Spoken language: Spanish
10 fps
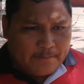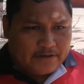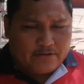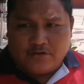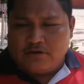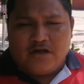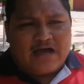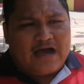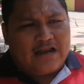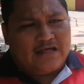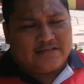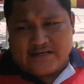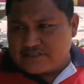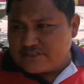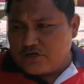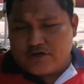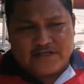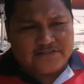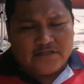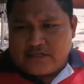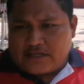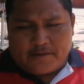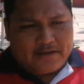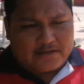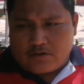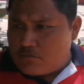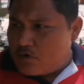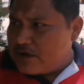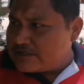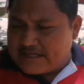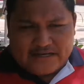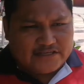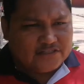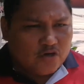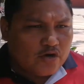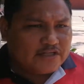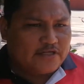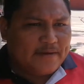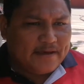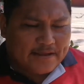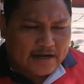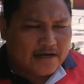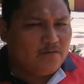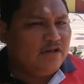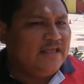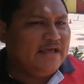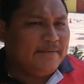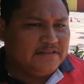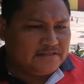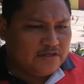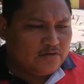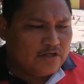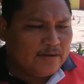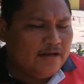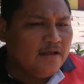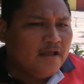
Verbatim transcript: pero a las elecciones, que va, como esta elección que se va a llevar a cabo el día 25 de abril,